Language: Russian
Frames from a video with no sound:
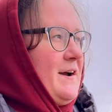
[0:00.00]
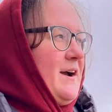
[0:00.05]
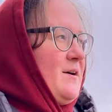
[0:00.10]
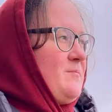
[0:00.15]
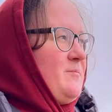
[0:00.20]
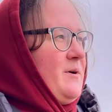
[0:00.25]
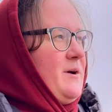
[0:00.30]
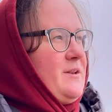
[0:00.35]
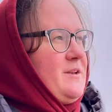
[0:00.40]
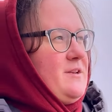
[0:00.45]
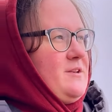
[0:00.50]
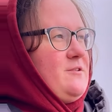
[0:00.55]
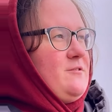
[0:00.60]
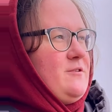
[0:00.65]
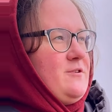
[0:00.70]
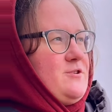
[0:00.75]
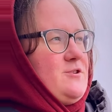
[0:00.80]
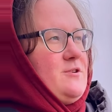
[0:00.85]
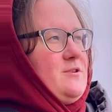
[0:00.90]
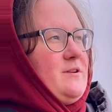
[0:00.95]
как бы они не
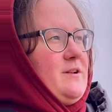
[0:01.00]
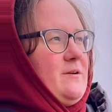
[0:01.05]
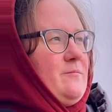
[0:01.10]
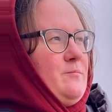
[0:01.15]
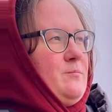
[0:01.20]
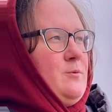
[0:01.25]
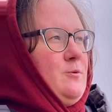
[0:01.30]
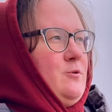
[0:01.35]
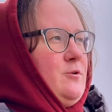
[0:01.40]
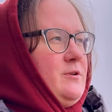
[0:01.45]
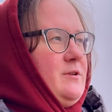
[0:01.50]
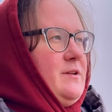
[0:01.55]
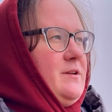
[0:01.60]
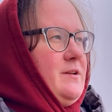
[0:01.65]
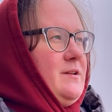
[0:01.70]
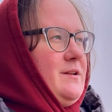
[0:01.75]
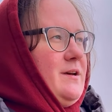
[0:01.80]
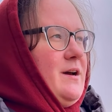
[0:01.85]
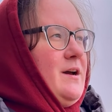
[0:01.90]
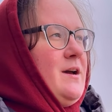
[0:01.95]
очень там
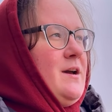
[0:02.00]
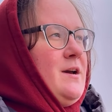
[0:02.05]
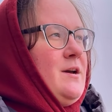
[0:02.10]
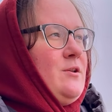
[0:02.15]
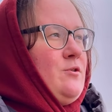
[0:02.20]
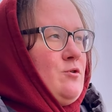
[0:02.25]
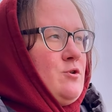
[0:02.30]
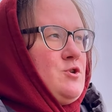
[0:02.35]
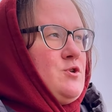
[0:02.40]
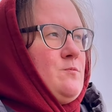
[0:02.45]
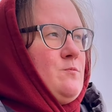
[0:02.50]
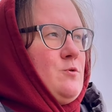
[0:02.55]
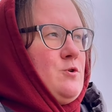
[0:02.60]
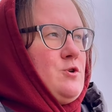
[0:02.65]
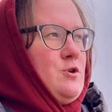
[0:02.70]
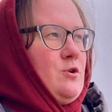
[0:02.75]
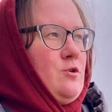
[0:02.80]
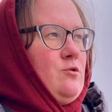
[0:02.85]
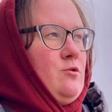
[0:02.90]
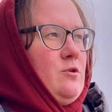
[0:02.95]
плотные, да. Тоже
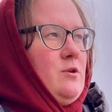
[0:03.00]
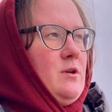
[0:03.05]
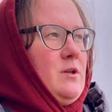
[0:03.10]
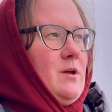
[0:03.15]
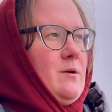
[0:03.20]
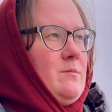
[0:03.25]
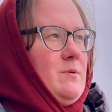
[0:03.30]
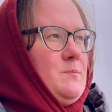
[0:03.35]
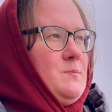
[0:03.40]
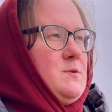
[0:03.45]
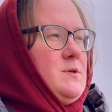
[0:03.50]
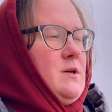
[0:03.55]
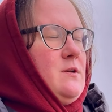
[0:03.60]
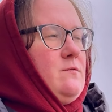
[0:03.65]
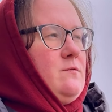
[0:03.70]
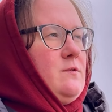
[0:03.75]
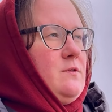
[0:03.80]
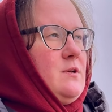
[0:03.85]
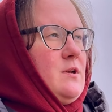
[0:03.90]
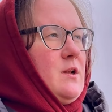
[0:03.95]
может кто-то там
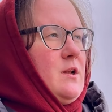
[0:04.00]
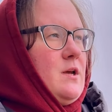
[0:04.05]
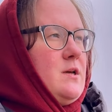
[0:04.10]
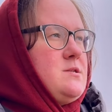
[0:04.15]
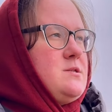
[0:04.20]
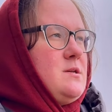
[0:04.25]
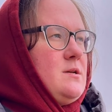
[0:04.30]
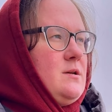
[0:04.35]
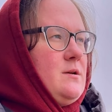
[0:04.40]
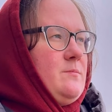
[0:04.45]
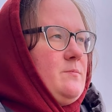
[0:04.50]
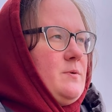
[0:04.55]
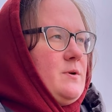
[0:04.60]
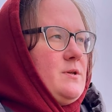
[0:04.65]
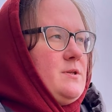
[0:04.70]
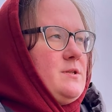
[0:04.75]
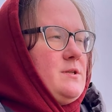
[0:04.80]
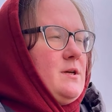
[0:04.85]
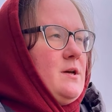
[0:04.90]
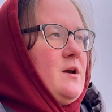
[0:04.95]
написать в интернете или
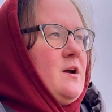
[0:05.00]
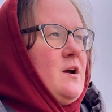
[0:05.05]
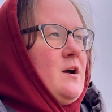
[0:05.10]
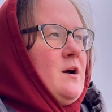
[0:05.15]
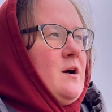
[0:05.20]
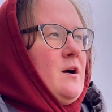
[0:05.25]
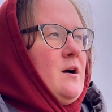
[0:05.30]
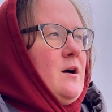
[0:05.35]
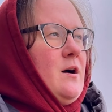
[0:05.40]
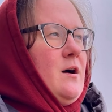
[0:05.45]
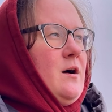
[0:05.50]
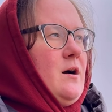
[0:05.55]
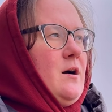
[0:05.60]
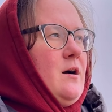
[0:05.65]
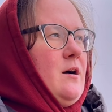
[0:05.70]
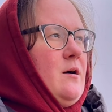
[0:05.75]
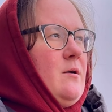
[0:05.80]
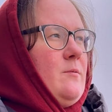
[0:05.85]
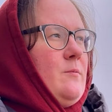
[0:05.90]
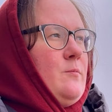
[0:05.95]
прийти.
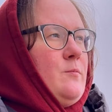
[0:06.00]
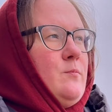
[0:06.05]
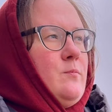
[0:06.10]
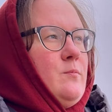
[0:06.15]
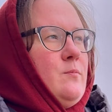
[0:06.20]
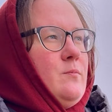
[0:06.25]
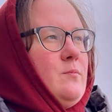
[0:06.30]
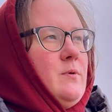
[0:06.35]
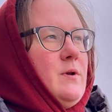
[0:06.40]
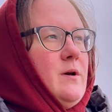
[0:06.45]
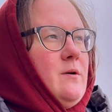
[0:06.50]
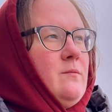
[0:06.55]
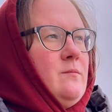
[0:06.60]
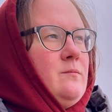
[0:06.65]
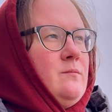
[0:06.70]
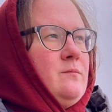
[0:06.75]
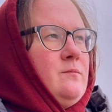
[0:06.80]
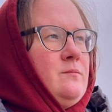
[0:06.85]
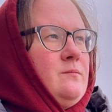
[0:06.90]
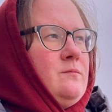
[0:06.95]
А... Да просто да.
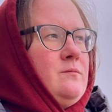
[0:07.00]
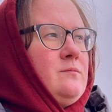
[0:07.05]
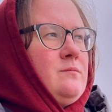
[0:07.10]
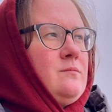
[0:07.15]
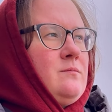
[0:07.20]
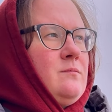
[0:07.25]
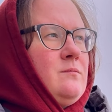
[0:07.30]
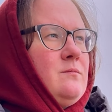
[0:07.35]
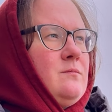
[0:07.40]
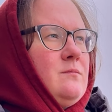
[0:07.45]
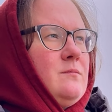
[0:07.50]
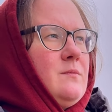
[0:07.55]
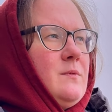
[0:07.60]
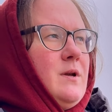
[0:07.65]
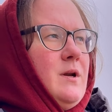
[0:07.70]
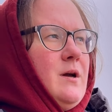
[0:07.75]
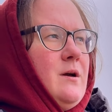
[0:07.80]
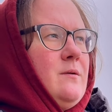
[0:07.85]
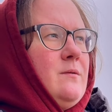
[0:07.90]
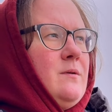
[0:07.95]
написать, я про
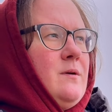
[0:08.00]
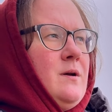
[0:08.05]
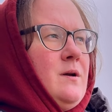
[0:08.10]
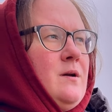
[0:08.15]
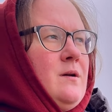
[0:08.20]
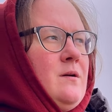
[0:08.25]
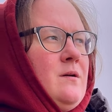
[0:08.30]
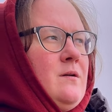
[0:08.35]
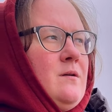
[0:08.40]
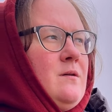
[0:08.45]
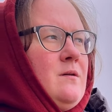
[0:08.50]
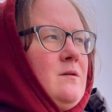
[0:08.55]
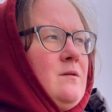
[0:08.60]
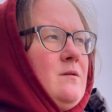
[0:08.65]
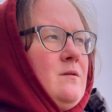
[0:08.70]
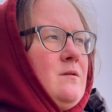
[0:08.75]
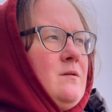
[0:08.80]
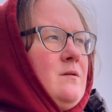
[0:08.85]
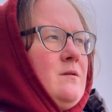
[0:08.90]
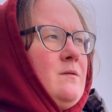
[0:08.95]
другое. Да.
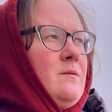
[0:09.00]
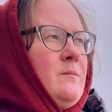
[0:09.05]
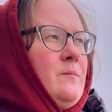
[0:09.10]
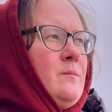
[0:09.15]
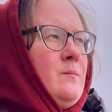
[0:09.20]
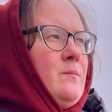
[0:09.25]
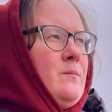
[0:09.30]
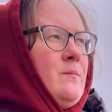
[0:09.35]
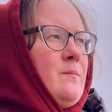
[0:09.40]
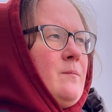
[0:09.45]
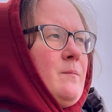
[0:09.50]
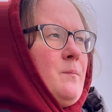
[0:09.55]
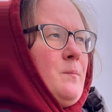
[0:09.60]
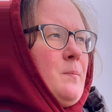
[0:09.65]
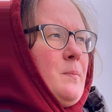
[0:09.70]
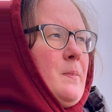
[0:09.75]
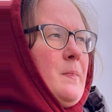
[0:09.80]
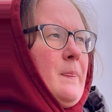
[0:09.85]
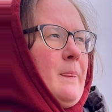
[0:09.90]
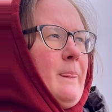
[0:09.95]
Кто-то может
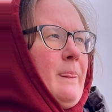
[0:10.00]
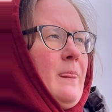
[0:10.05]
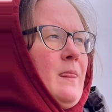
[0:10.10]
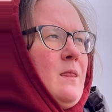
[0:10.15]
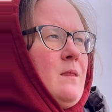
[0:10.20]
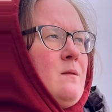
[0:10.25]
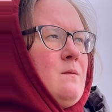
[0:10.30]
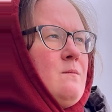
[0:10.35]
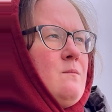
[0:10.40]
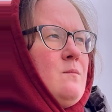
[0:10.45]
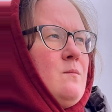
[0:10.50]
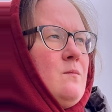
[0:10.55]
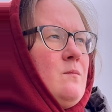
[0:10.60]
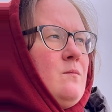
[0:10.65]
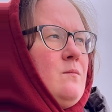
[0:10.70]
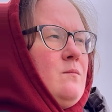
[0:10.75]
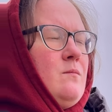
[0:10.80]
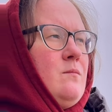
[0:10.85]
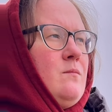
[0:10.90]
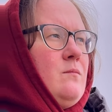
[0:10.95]
на тебя
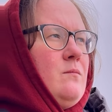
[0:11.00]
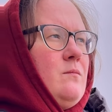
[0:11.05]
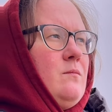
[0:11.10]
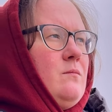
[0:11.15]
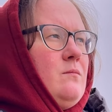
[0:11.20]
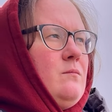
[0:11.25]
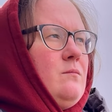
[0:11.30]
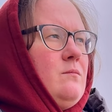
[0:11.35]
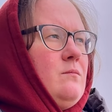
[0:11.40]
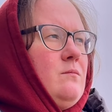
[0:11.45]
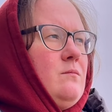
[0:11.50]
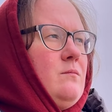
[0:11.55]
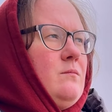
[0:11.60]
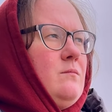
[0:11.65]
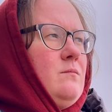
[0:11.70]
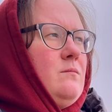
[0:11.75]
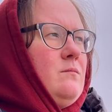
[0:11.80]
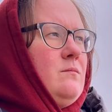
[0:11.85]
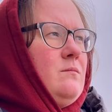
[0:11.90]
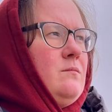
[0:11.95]
надавить и
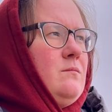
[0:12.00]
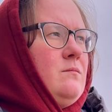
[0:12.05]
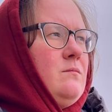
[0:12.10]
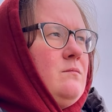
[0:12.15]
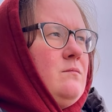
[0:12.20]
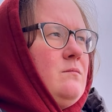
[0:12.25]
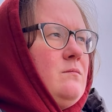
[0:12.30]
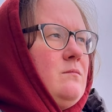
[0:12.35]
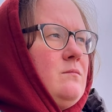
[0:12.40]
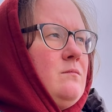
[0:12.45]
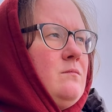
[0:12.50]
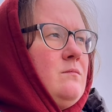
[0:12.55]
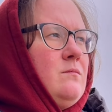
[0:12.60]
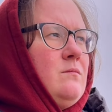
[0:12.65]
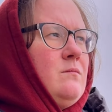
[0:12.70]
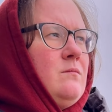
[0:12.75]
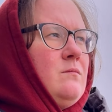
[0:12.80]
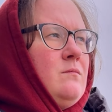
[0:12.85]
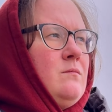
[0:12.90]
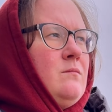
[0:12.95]
повлиять
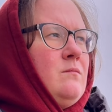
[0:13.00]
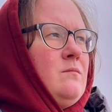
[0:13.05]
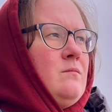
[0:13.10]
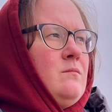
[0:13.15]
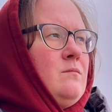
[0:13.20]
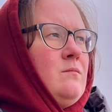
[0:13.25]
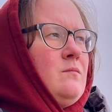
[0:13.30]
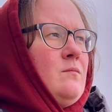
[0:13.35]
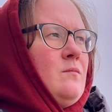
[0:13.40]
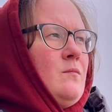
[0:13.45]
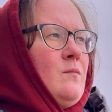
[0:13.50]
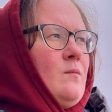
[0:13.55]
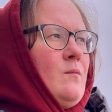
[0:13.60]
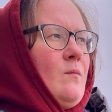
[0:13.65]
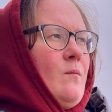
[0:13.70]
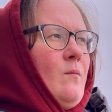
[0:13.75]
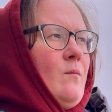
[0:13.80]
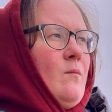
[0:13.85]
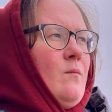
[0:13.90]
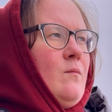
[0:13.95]
на то,
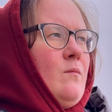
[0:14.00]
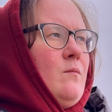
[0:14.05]
что